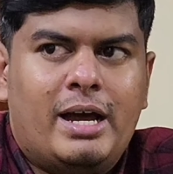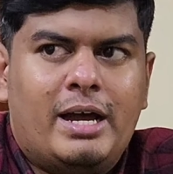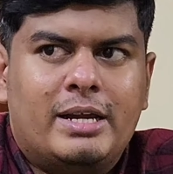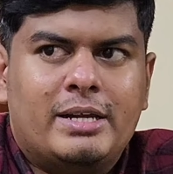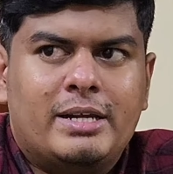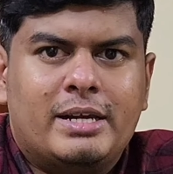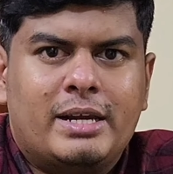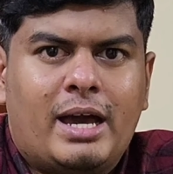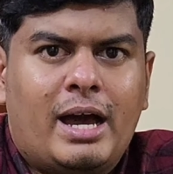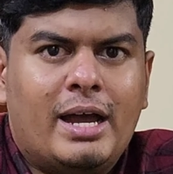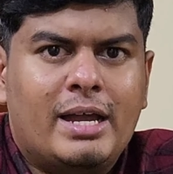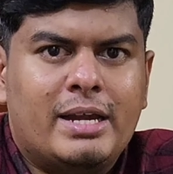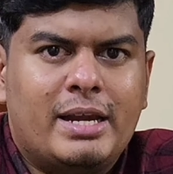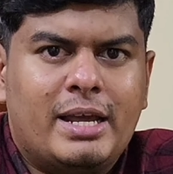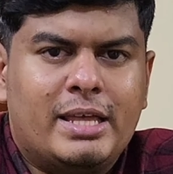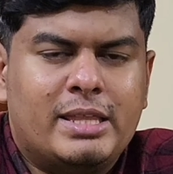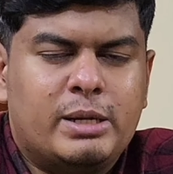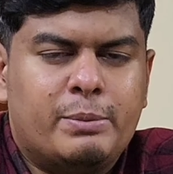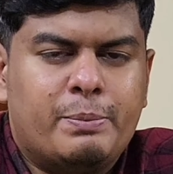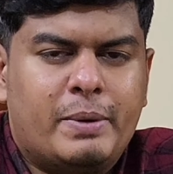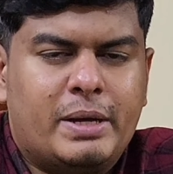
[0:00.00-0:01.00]
அண்ட் நான்
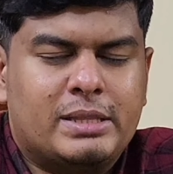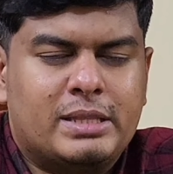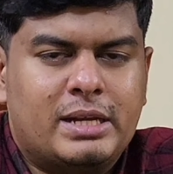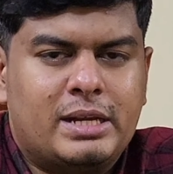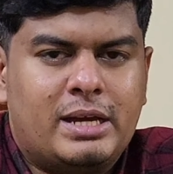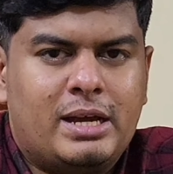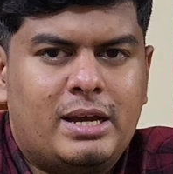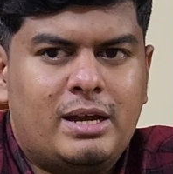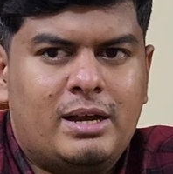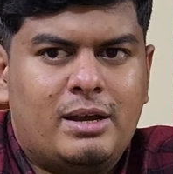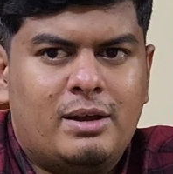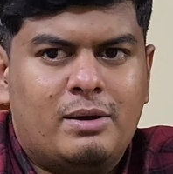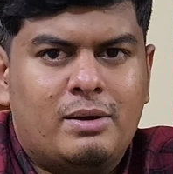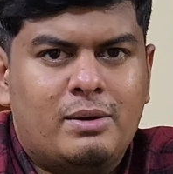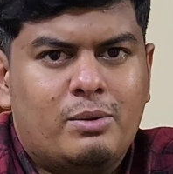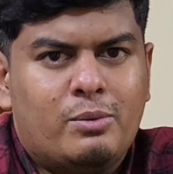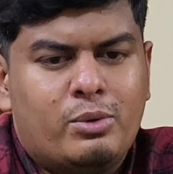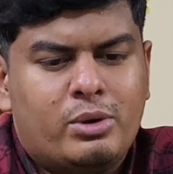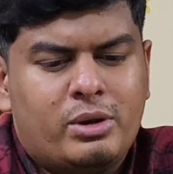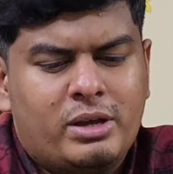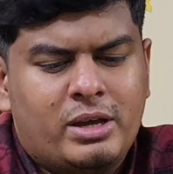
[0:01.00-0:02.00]
என்ன எதிர்பார்த்தேன்னா
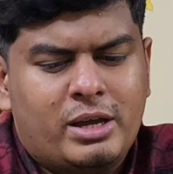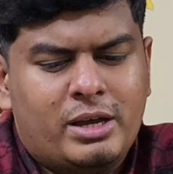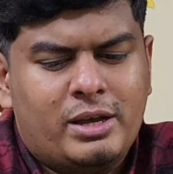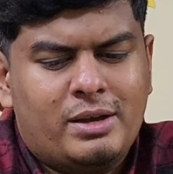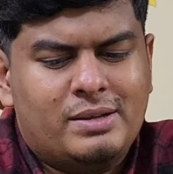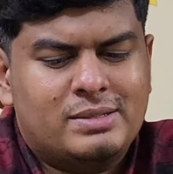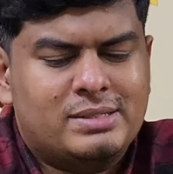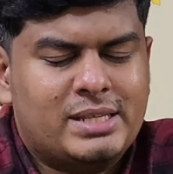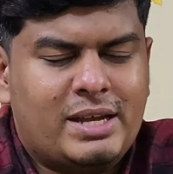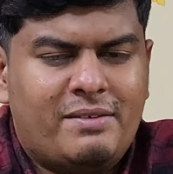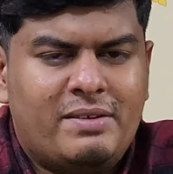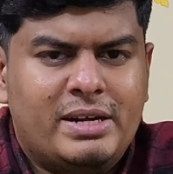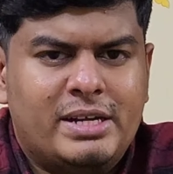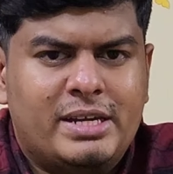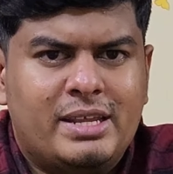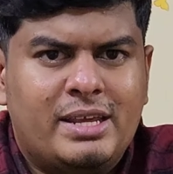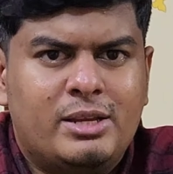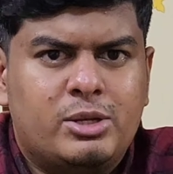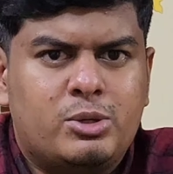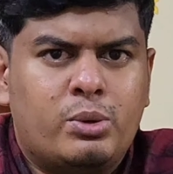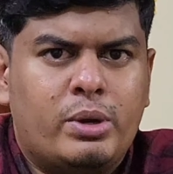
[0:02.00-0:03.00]
ஒரு
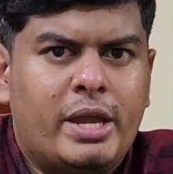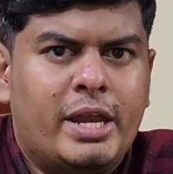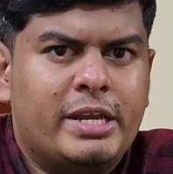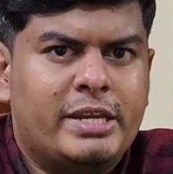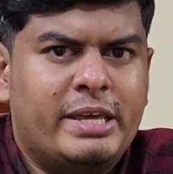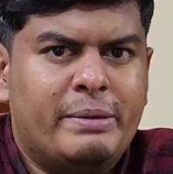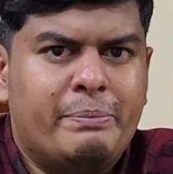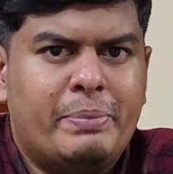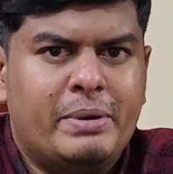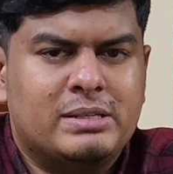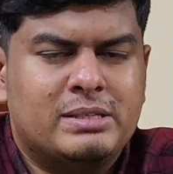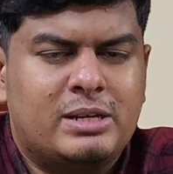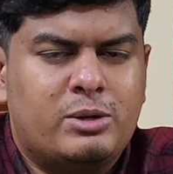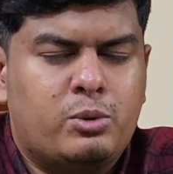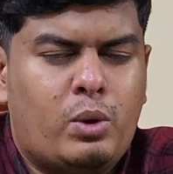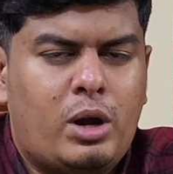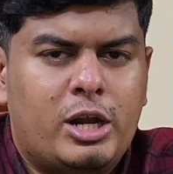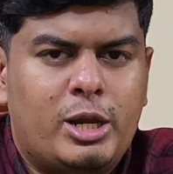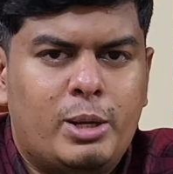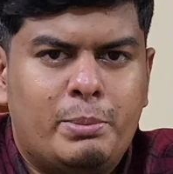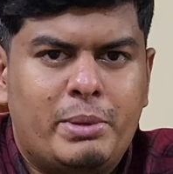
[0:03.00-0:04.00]
செவன்ட்டி டு எயிட்டி
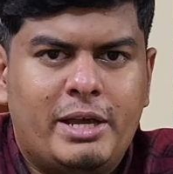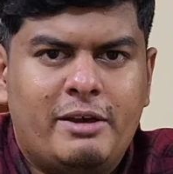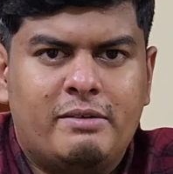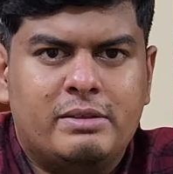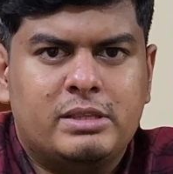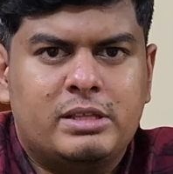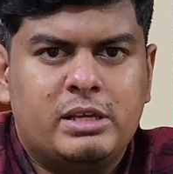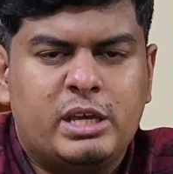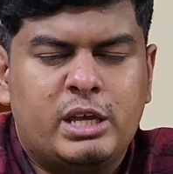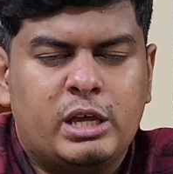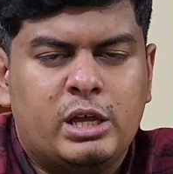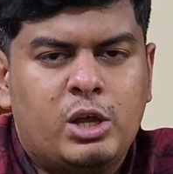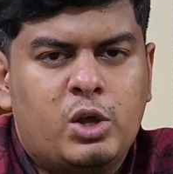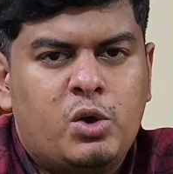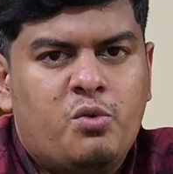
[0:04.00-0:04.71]
பர்சன்ட் வால்யூம்லேயே வந்து